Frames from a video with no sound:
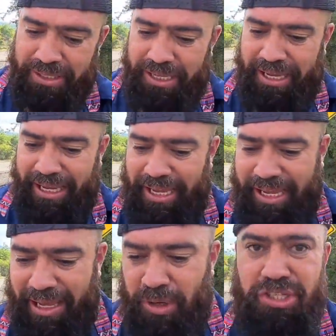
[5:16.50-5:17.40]
eh,
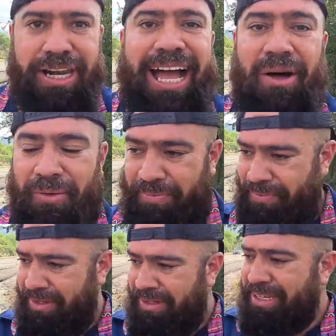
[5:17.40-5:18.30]
emocionado
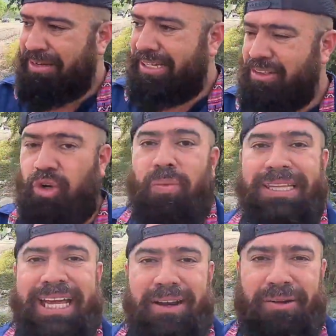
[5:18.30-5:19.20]

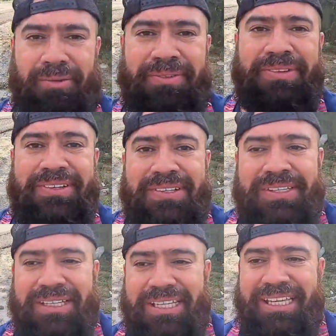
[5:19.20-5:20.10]
documentarlo.
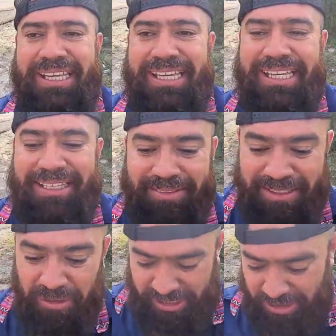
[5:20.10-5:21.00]

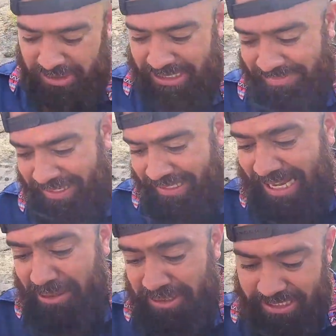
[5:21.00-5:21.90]
y yo quiero que de
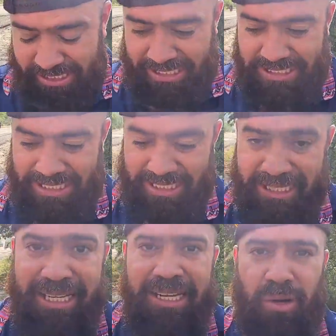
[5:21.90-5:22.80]
verdad ustedes
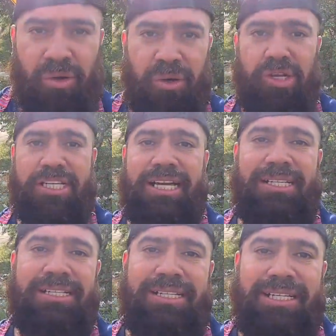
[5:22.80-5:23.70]
lo conozcan
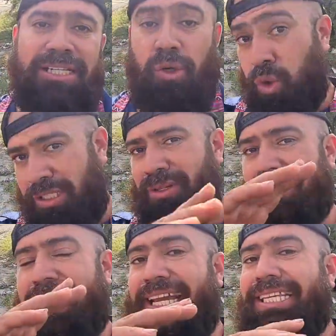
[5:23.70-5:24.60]
y juzguen
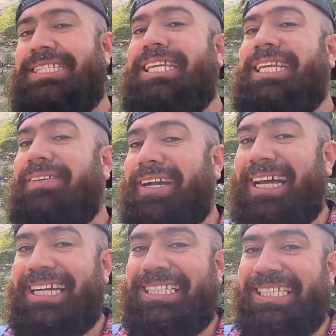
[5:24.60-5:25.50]
ustedes si de
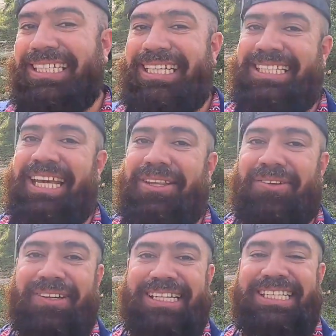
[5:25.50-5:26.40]
verdad es, cierto
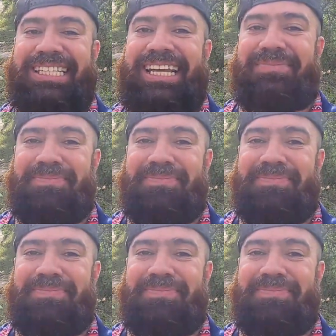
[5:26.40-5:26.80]
lo que dicen de él.